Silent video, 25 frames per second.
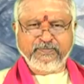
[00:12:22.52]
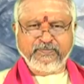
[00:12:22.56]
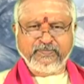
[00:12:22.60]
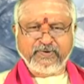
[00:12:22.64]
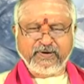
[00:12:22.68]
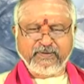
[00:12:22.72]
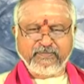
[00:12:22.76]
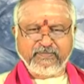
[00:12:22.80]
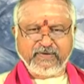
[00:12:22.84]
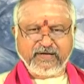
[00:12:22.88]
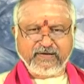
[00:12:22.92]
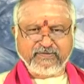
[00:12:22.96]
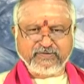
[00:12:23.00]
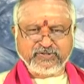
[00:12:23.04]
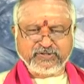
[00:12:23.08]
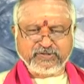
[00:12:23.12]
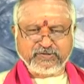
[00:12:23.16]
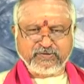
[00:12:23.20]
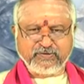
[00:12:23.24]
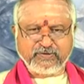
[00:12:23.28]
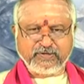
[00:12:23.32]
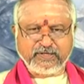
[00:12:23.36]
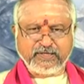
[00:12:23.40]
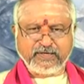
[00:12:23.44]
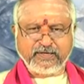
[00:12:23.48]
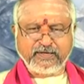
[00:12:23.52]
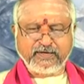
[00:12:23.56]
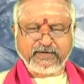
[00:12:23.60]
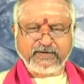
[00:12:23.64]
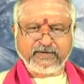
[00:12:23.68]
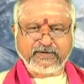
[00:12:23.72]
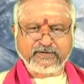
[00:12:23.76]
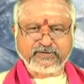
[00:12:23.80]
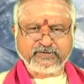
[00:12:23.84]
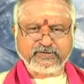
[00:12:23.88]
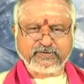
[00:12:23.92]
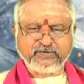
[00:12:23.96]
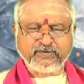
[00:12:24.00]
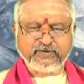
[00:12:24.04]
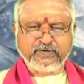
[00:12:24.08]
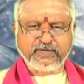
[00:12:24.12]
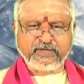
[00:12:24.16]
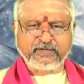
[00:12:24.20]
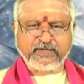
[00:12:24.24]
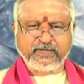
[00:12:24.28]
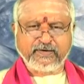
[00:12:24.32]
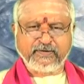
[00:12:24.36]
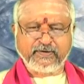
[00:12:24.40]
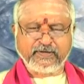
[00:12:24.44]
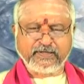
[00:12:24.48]
బ్రహ్మ విష్ణు ఒక దగ్గర కలుసుకున్న
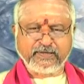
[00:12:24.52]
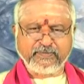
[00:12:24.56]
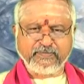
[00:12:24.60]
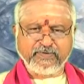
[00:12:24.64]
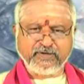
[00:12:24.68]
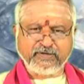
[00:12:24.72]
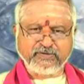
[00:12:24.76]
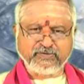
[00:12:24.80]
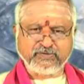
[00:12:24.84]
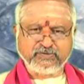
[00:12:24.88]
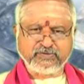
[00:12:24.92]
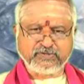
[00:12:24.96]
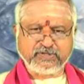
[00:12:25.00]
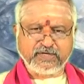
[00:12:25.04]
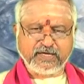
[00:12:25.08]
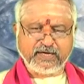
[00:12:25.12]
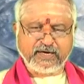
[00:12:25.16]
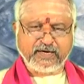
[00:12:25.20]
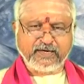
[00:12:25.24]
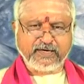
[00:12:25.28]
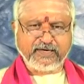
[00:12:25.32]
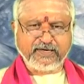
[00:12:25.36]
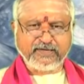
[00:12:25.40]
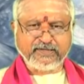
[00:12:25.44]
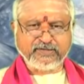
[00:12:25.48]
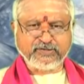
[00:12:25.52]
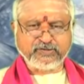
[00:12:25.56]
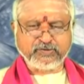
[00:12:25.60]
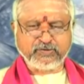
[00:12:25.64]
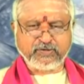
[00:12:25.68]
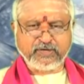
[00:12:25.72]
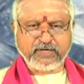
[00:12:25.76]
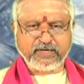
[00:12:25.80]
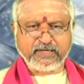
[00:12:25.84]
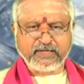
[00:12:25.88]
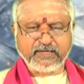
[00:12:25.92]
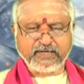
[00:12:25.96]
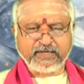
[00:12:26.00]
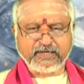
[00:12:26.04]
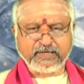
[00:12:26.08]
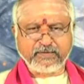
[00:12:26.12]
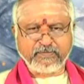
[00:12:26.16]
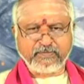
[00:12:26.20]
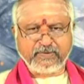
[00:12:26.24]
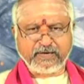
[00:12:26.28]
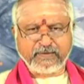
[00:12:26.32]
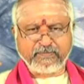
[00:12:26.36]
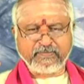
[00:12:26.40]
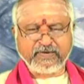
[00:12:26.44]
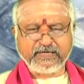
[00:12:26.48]
తర్వాత మీరు చూశారంటే నేను చూడలేదంటే
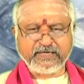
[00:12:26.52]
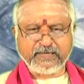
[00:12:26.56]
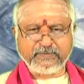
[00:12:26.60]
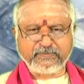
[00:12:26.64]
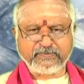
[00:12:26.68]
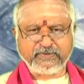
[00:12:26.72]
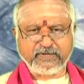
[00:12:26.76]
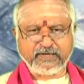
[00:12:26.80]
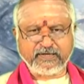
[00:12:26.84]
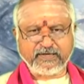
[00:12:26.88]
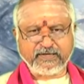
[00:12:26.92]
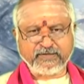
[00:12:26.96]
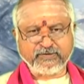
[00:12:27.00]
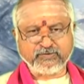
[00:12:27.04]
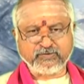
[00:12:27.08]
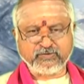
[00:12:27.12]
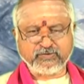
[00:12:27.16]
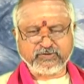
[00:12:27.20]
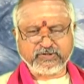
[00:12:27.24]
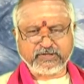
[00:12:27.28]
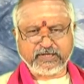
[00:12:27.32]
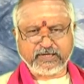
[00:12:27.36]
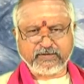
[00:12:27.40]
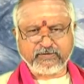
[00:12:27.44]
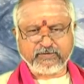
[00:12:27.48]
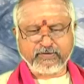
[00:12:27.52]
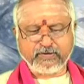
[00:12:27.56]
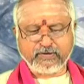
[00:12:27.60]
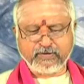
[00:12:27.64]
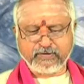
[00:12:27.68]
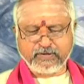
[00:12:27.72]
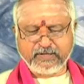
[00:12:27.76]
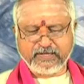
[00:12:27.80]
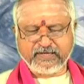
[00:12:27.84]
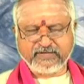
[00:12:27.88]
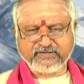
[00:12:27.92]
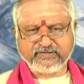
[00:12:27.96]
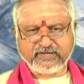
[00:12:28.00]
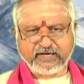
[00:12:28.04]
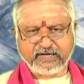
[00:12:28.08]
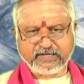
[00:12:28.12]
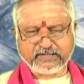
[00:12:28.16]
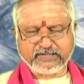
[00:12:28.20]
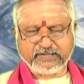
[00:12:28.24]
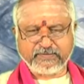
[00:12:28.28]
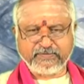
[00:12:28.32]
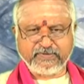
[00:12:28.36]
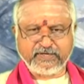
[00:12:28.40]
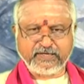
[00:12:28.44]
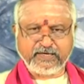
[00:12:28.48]
బ్రహ్మ చెప్తాడు నేను చూశాను దీనికి
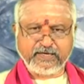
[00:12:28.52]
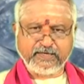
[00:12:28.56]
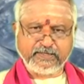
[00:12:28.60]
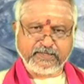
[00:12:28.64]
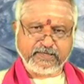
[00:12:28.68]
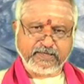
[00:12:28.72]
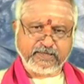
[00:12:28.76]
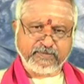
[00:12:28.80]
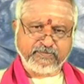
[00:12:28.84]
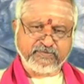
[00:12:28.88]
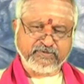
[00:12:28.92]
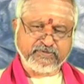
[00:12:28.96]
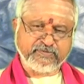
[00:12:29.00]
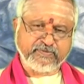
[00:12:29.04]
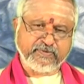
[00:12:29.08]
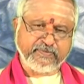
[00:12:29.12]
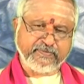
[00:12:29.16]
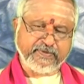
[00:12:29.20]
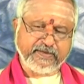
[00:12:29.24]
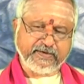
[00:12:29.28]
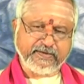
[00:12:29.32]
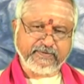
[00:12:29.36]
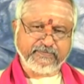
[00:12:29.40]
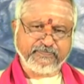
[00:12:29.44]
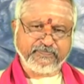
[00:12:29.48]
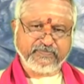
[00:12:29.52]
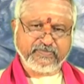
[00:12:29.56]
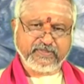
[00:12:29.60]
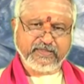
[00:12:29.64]
సాక్ష్యం ఈ కేతకి పుష్పమని